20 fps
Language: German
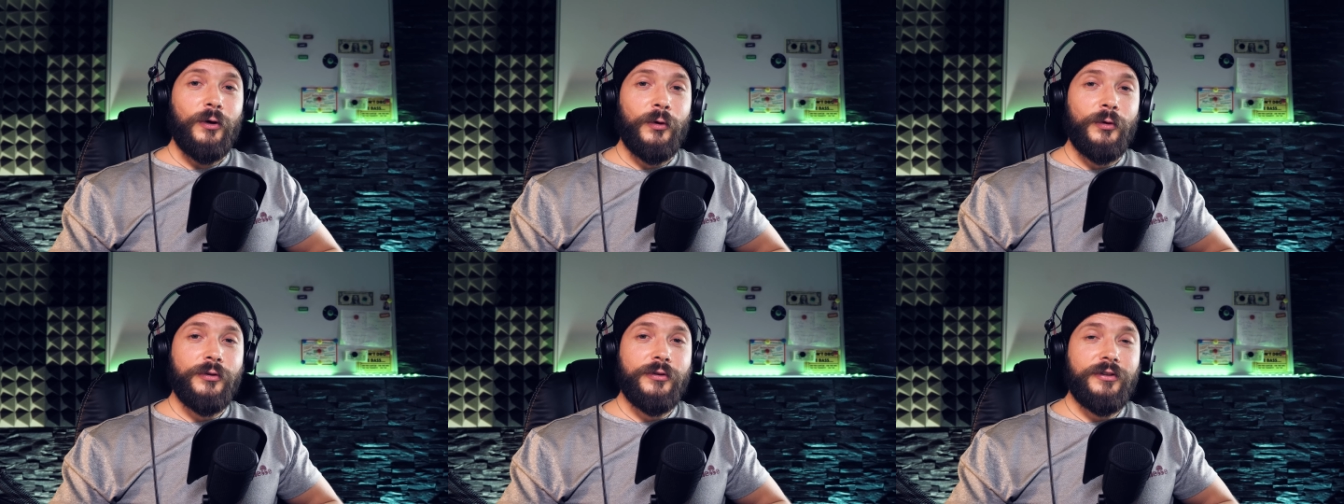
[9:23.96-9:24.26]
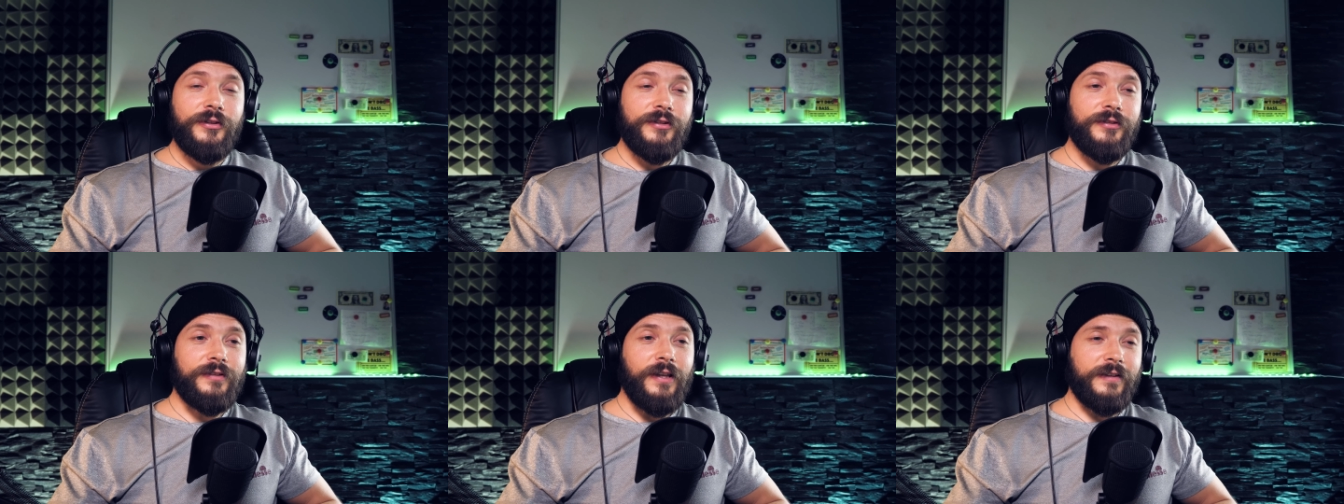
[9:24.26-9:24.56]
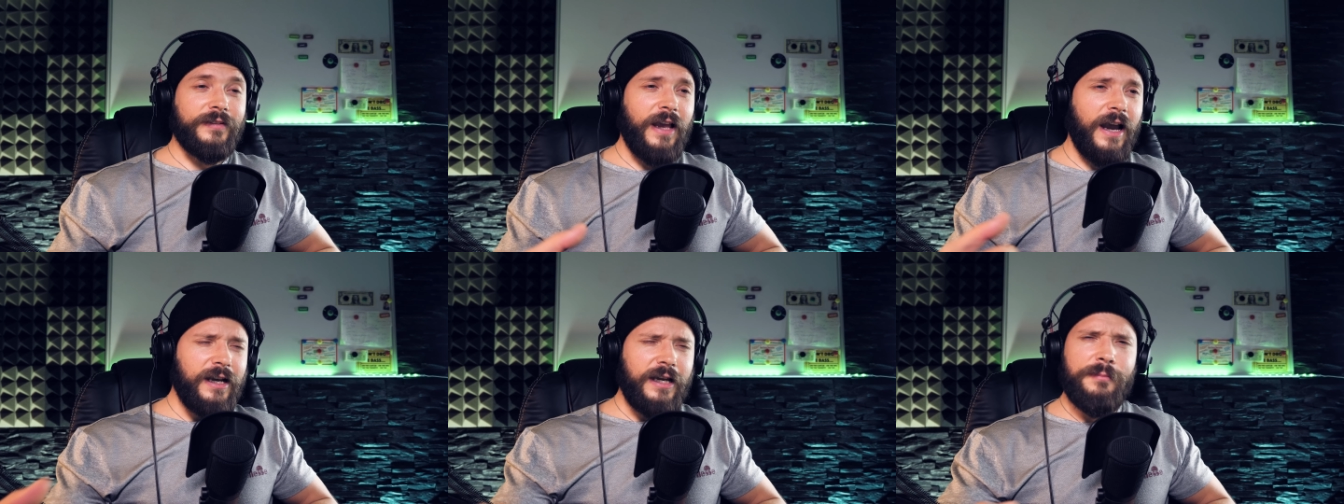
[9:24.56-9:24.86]
und
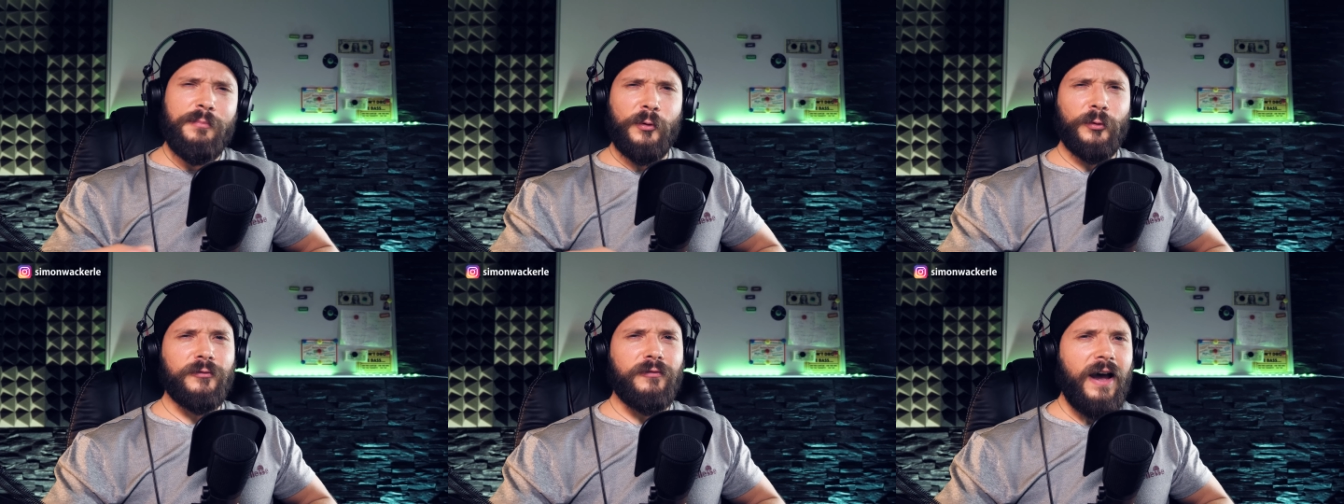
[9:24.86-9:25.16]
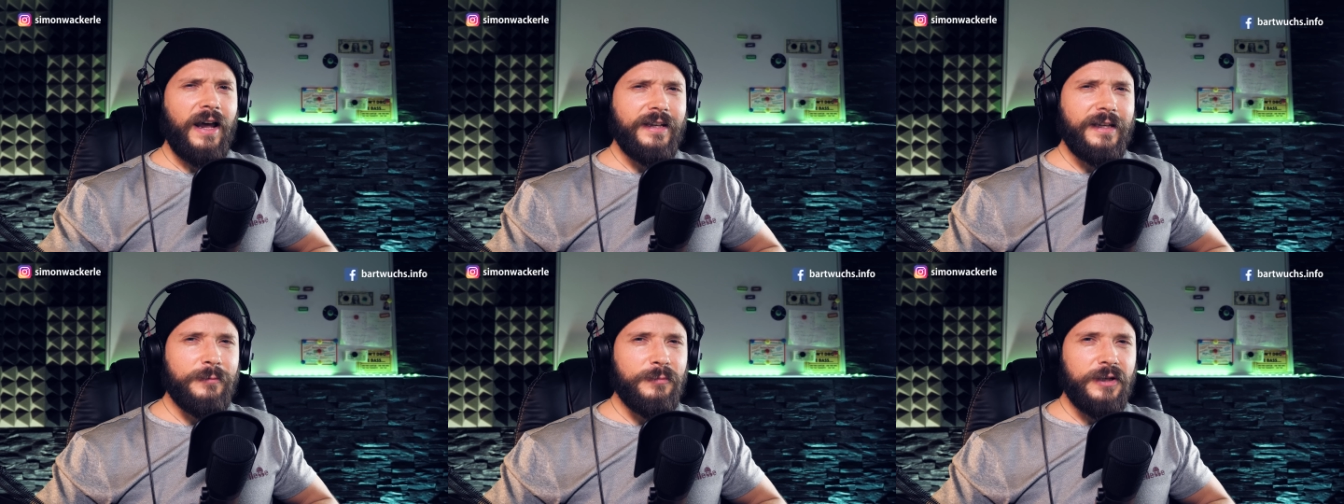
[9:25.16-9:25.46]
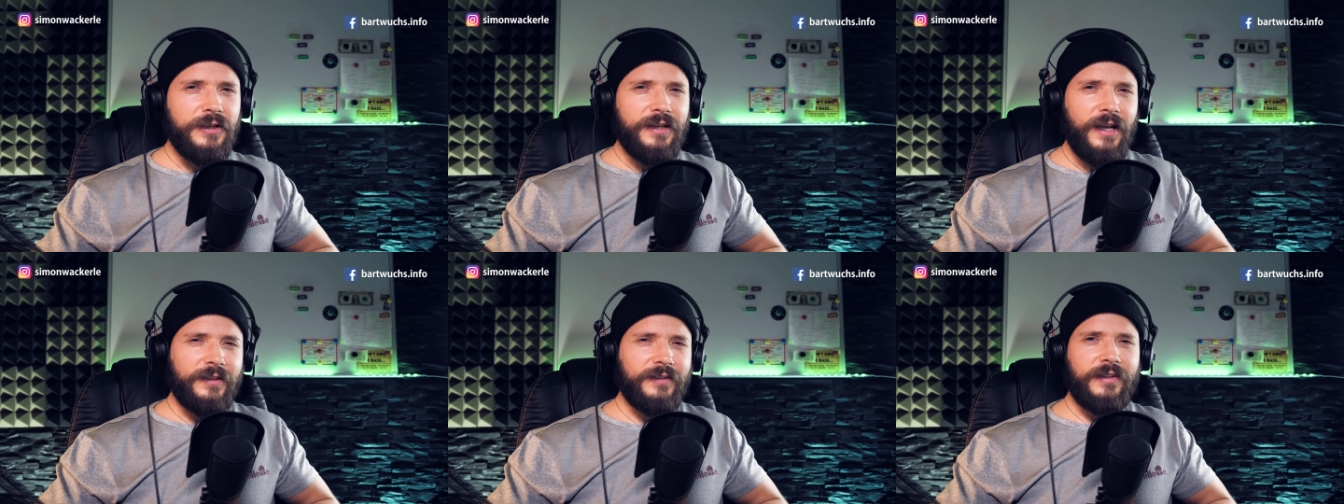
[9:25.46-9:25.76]
das Angebot
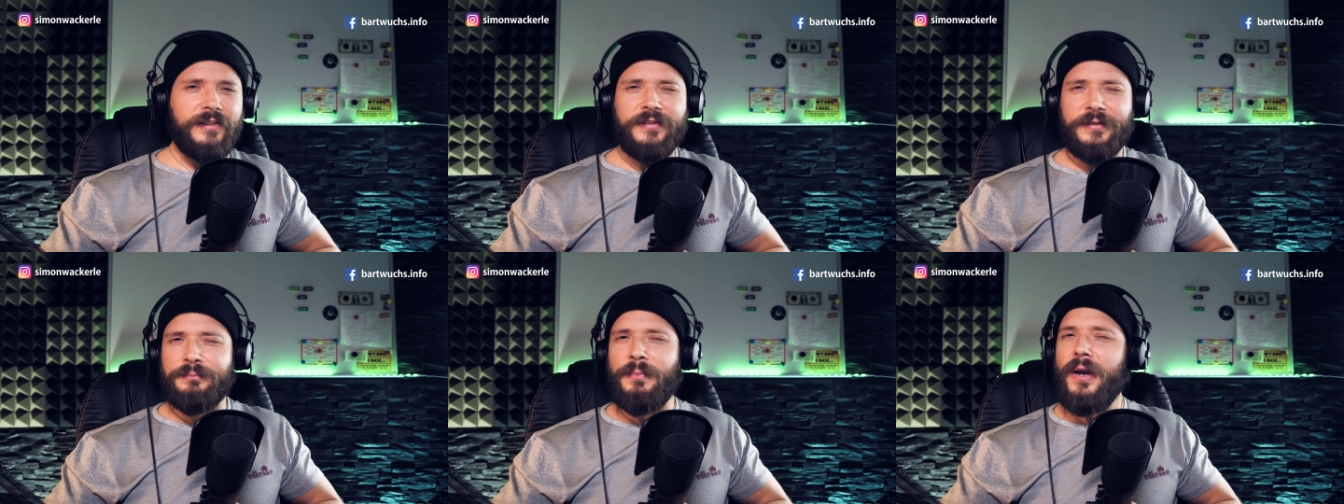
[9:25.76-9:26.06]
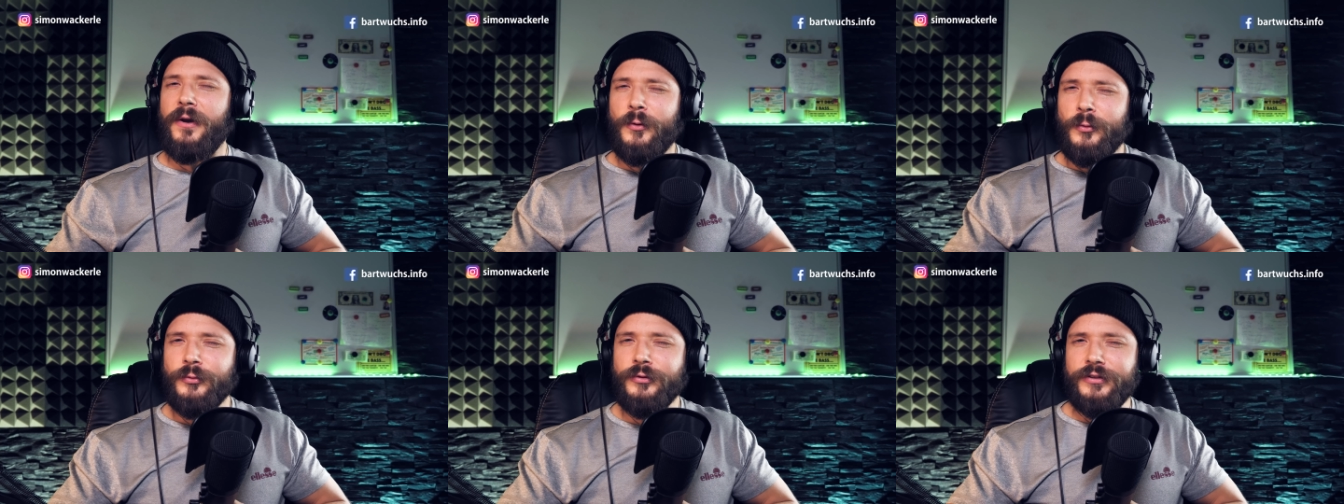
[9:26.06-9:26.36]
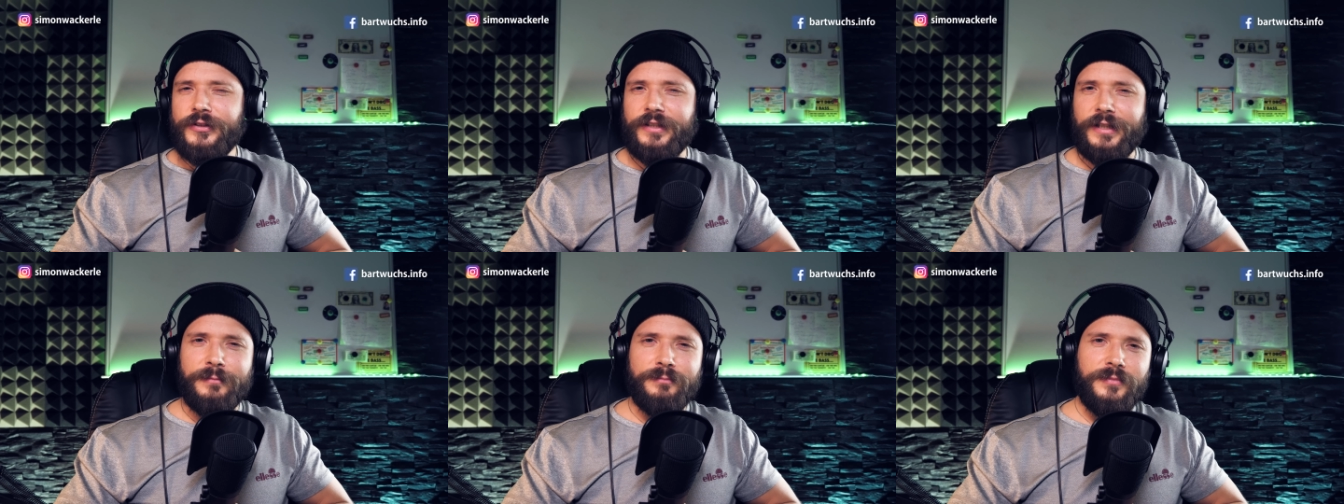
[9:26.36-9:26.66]
wahrnehmen, das es bei
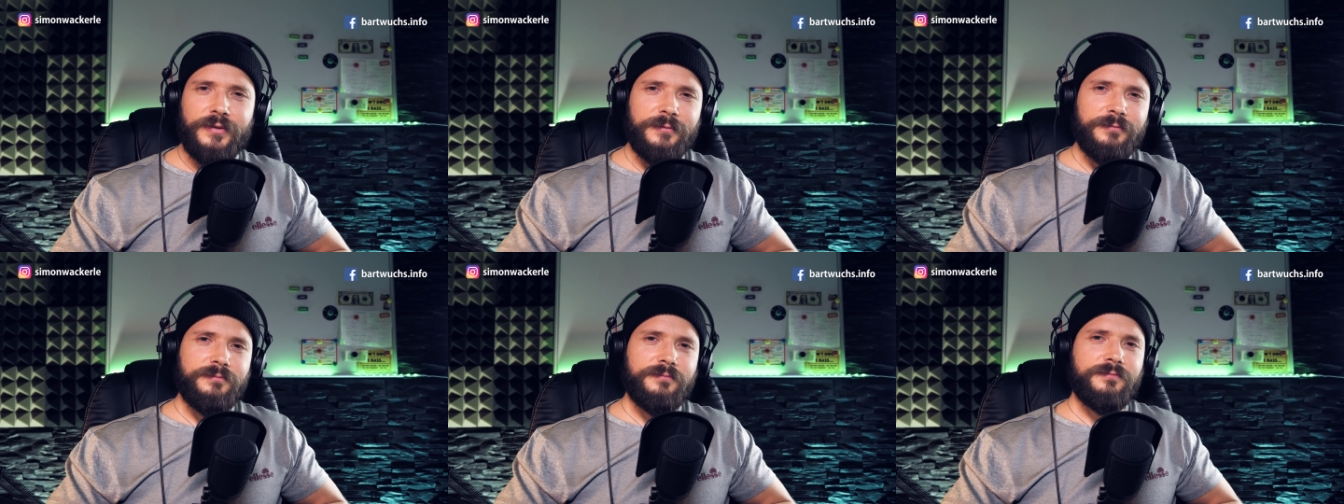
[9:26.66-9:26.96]
uns gibt?